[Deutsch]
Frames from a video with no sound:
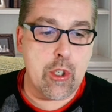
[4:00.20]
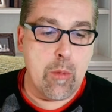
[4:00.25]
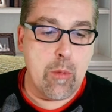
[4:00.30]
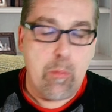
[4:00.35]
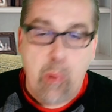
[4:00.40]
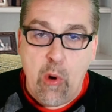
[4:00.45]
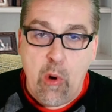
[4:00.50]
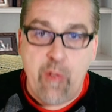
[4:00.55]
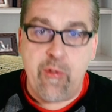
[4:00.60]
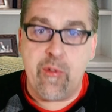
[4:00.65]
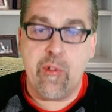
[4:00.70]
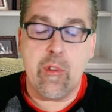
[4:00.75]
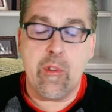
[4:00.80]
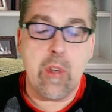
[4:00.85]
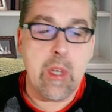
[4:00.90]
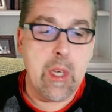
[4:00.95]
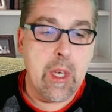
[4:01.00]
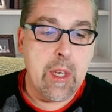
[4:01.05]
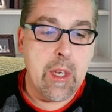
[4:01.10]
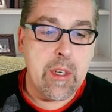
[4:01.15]
Puff
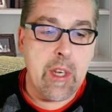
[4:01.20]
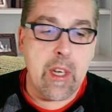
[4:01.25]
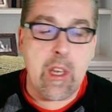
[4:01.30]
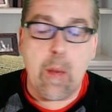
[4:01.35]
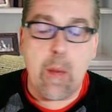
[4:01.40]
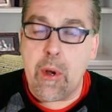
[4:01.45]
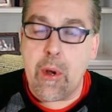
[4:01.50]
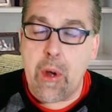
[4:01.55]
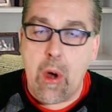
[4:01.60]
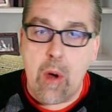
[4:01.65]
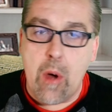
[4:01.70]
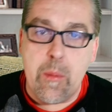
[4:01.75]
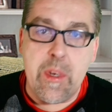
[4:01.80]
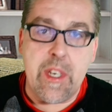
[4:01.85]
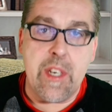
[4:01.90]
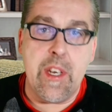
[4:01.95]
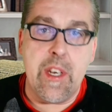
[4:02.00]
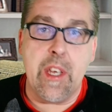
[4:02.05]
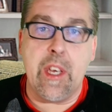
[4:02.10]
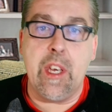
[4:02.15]
den kann man auch mit
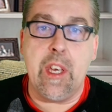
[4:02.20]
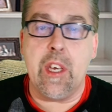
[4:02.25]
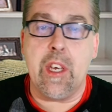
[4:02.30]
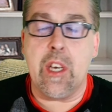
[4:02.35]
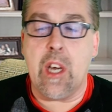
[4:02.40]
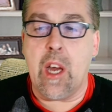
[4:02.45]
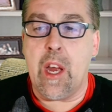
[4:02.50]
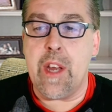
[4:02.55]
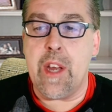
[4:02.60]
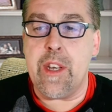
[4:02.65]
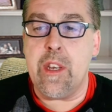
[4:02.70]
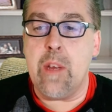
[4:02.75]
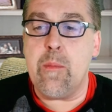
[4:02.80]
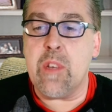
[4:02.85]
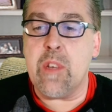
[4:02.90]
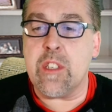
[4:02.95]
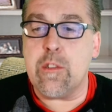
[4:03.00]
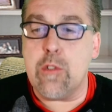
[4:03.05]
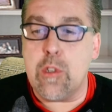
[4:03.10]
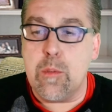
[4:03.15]
in die Kirche reinnehmen.
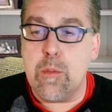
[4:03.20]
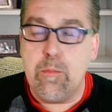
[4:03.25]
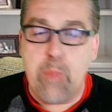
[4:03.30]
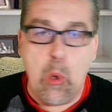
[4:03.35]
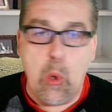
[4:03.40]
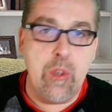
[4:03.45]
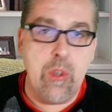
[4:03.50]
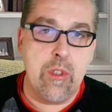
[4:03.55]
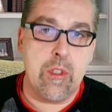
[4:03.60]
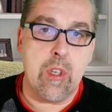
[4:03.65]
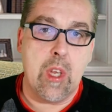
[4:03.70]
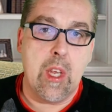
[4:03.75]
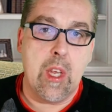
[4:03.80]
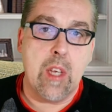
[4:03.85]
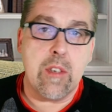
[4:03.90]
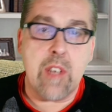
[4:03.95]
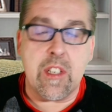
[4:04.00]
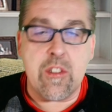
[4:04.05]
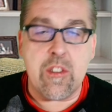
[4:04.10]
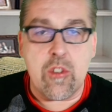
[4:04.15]
Das ist bunt,
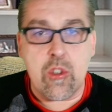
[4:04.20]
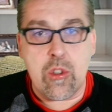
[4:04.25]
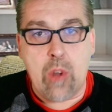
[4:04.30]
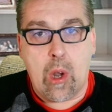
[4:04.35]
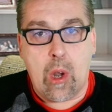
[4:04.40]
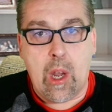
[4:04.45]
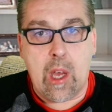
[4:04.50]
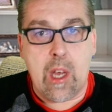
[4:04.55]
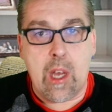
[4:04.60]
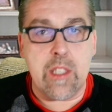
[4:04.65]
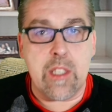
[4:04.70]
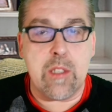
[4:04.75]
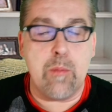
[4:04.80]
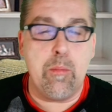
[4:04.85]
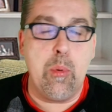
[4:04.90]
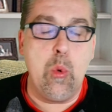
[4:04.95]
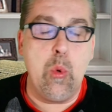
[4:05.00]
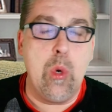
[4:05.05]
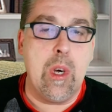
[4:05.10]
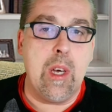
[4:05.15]
das ist Toleranz
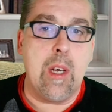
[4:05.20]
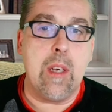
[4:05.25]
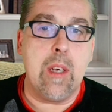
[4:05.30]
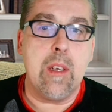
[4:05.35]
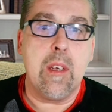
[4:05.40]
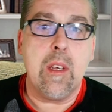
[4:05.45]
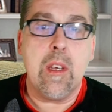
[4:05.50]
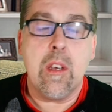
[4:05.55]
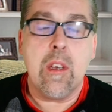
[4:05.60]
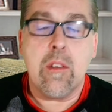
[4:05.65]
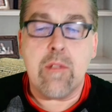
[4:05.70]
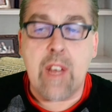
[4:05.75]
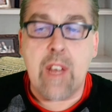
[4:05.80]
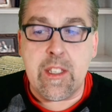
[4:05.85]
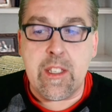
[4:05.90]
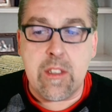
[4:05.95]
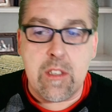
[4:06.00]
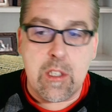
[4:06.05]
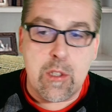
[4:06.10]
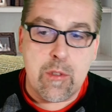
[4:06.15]
pur,
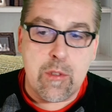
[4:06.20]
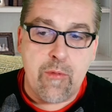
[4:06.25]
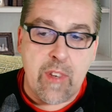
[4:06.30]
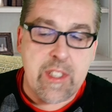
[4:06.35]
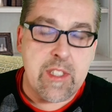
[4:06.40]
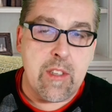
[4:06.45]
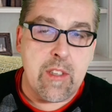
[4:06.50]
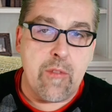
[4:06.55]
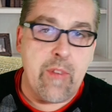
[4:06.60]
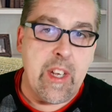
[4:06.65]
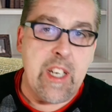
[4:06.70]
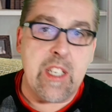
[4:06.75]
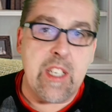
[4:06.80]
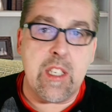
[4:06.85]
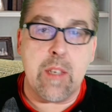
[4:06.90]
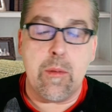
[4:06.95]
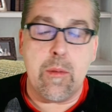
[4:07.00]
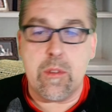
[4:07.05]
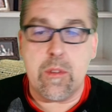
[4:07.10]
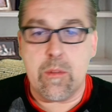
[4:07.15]
das ist, was die
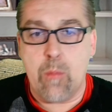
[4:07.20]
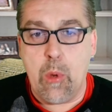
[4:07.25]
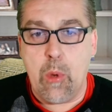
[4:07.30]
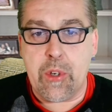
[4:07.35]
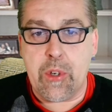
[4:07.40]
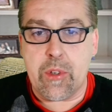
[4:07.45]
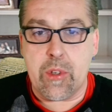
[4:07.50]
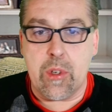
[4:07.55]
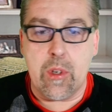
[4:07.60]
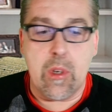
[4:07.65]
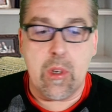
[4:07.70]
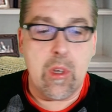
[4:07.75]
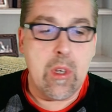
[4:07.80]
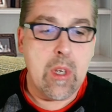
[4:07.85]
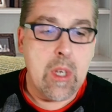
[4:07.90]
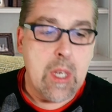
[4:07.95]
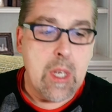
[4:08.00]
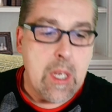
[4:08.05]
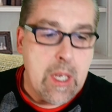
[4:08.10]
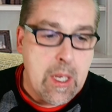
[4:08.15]
Welt möchte.
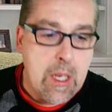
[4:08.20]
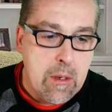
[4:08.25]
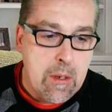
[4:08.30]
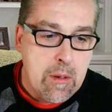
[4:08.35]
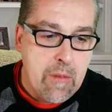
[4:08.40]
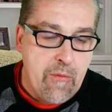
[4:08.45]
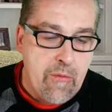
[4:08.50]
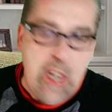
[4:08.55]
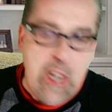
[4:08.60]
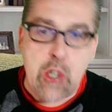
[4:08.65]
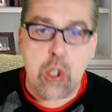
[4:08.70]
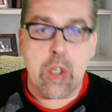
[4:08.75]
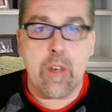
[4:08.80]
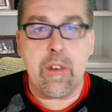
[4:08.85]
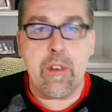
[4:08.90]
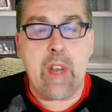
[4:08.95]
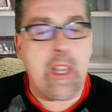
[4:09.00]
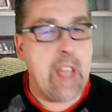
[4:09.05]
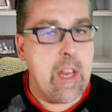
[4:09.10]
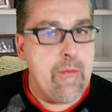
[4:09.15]
Wenn
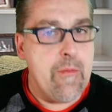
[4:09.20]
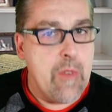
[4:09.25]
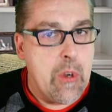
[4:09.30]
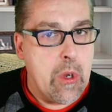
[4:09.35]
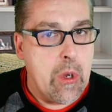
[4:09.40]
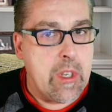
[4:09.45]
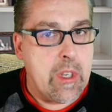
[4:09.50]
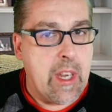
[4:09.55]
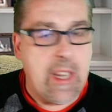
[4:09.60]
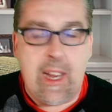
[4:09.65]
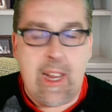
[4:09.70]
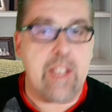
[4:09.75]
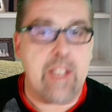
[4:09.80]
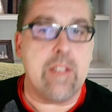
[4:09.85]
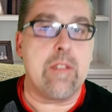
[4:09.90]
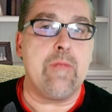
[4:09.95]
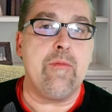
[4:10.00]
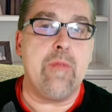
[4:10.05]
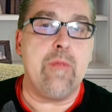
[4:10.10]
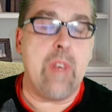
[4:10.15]
schon, dann gehen wir doch den
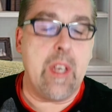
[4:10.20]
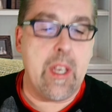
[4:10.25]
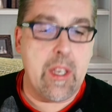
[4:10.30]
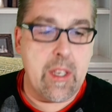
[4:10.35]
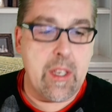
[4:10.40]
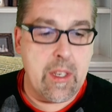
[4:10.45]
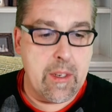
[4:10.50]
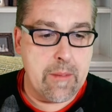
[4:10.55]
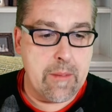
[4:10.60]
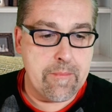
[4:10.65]
ganzen Weg.